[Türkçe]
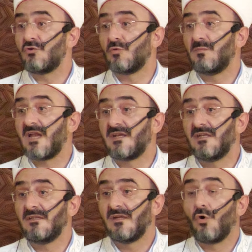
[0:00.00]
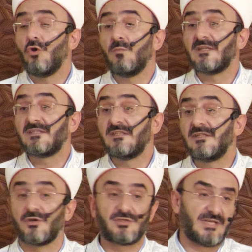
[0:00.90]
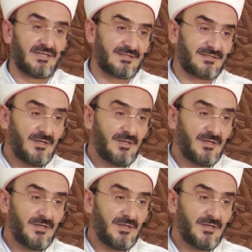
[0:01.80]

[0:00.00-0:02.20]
hükümlerinin olmadığını gösterir.